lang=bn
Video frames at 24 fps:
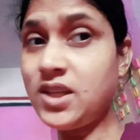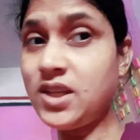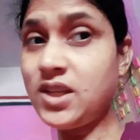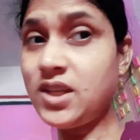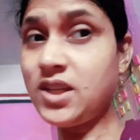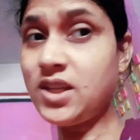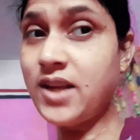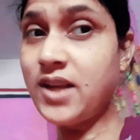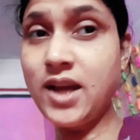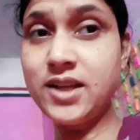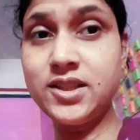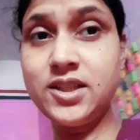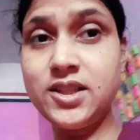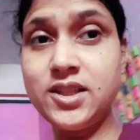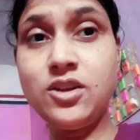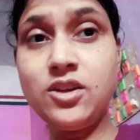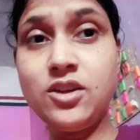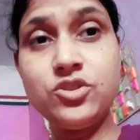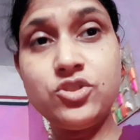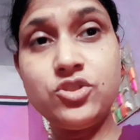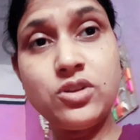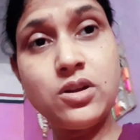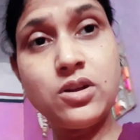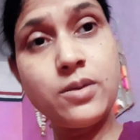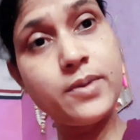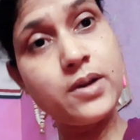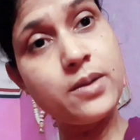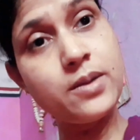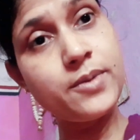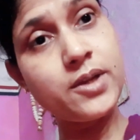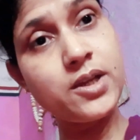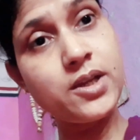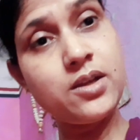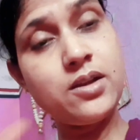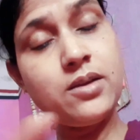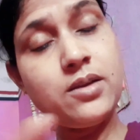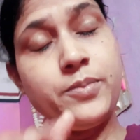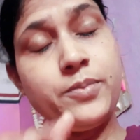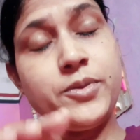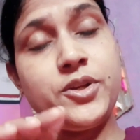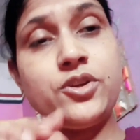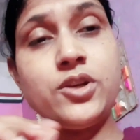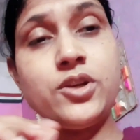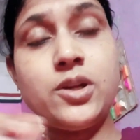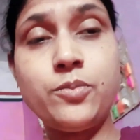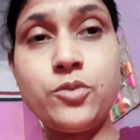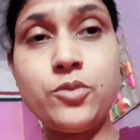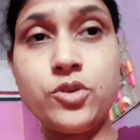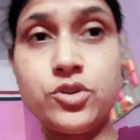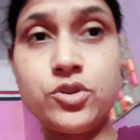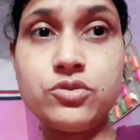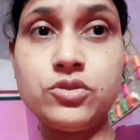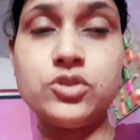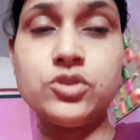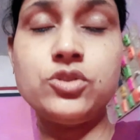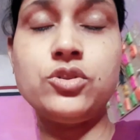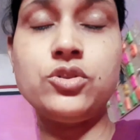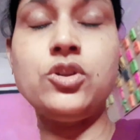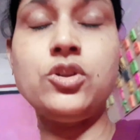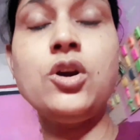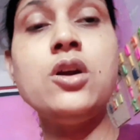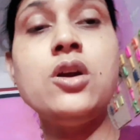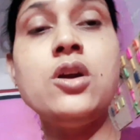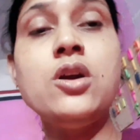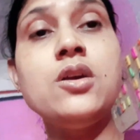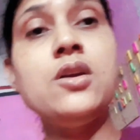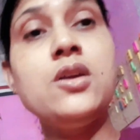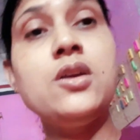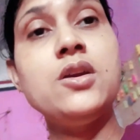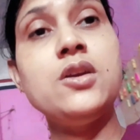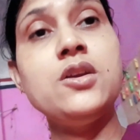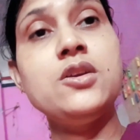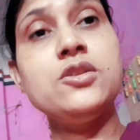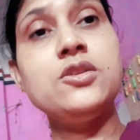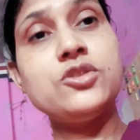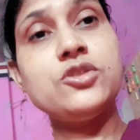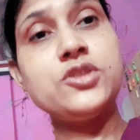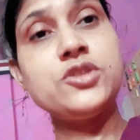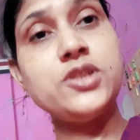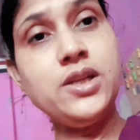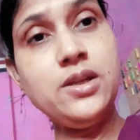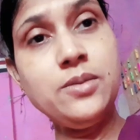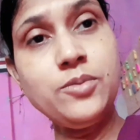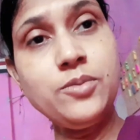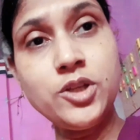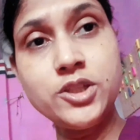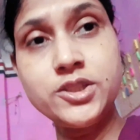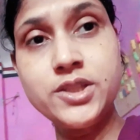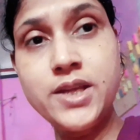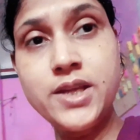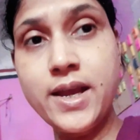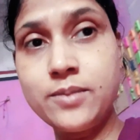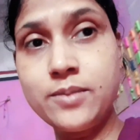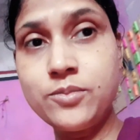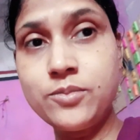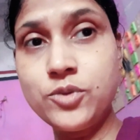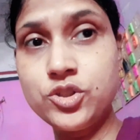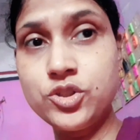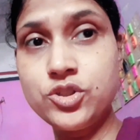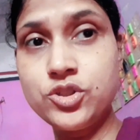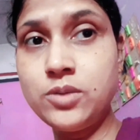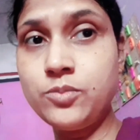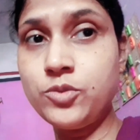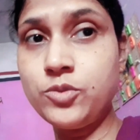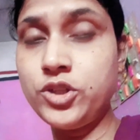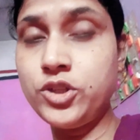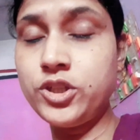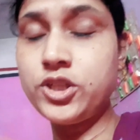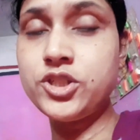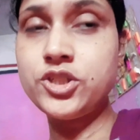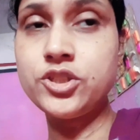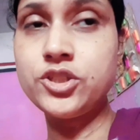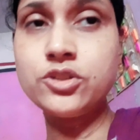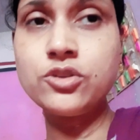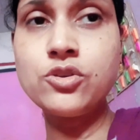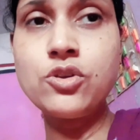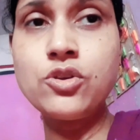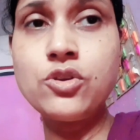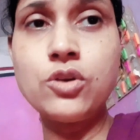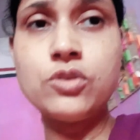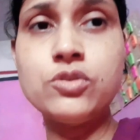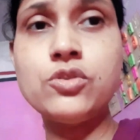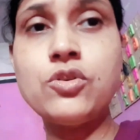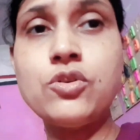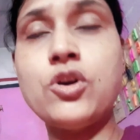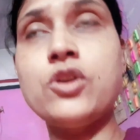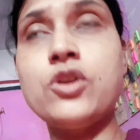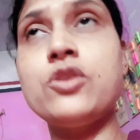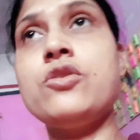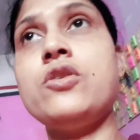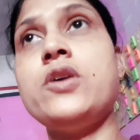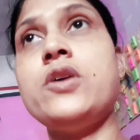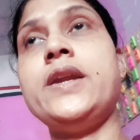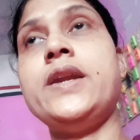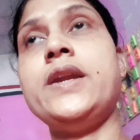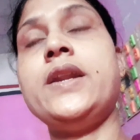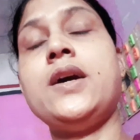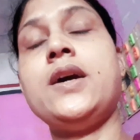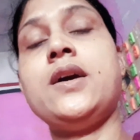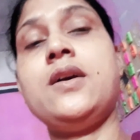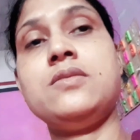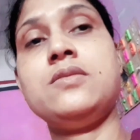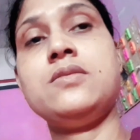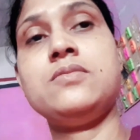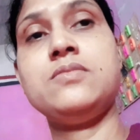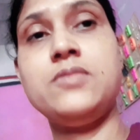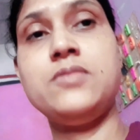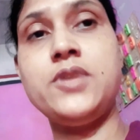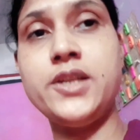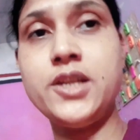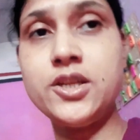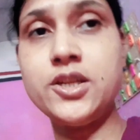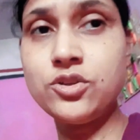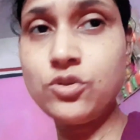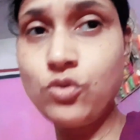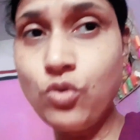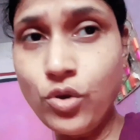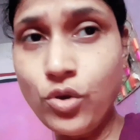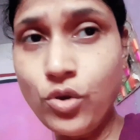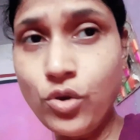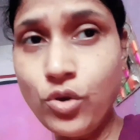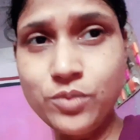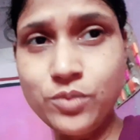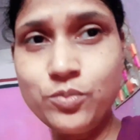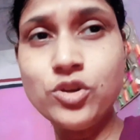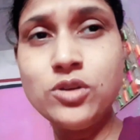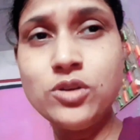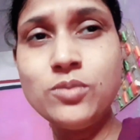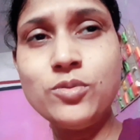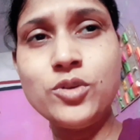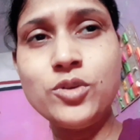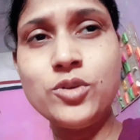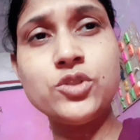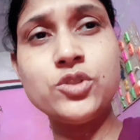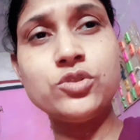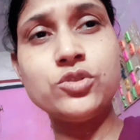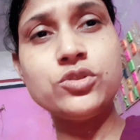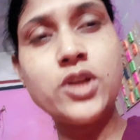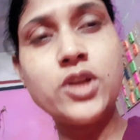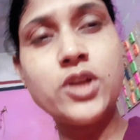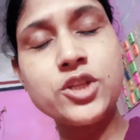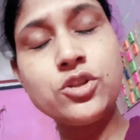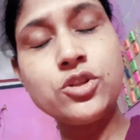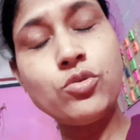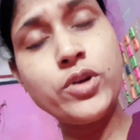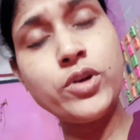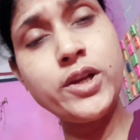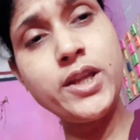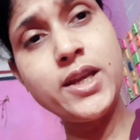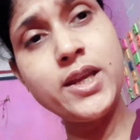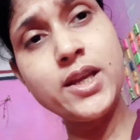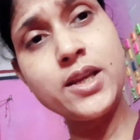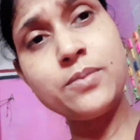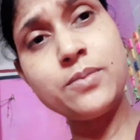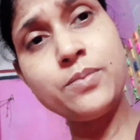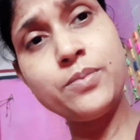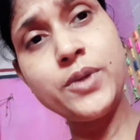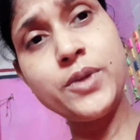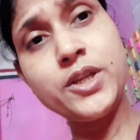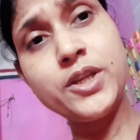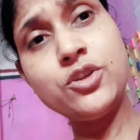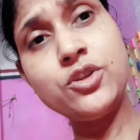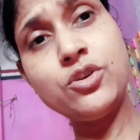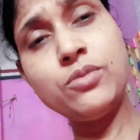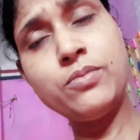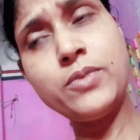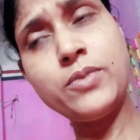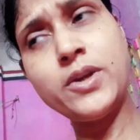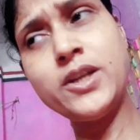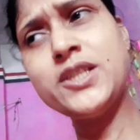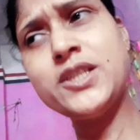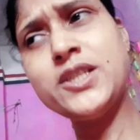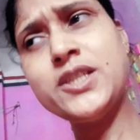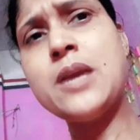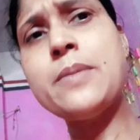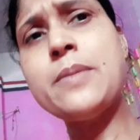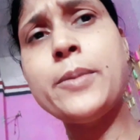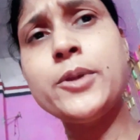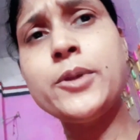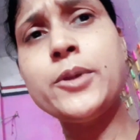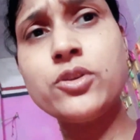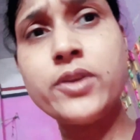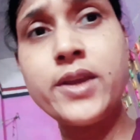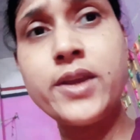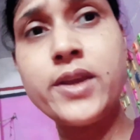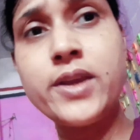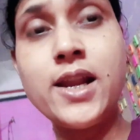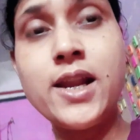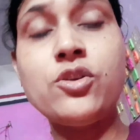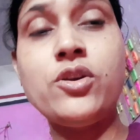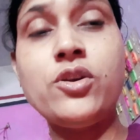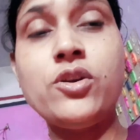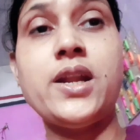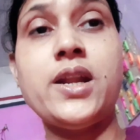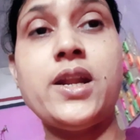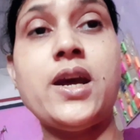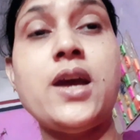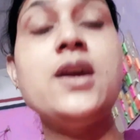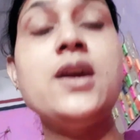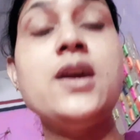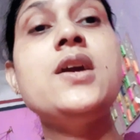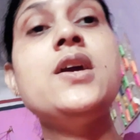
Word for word: ছেলে ডাক দিলে ওই জন্য আবার আমাকে ভিডিওটা পজ করতে হলো তো ছেলে বলছে এক বছরে মনিটাইজেশন কখন অন হয় না এটা একটু ও একটু ভুল বলছে ও তো আসলে অনেক ভিডিও মানে সেইভাবে তো খেয়াল করে না